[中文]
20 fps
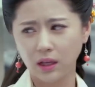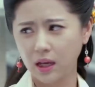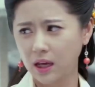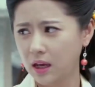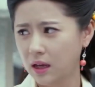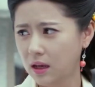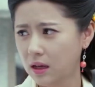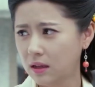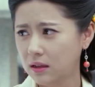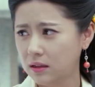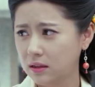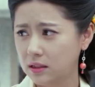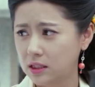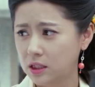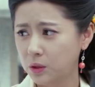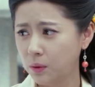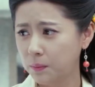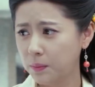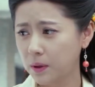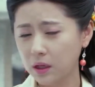老爷，
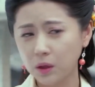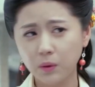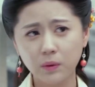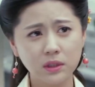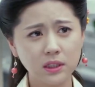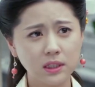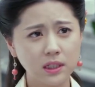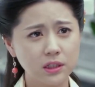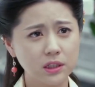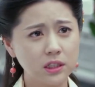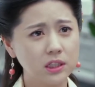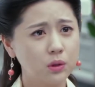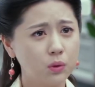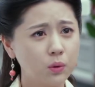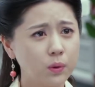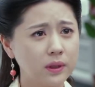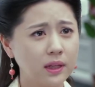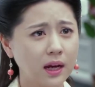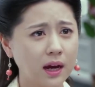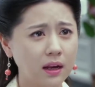你千万不要因为这件
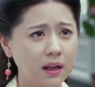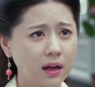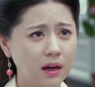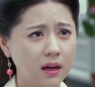事情误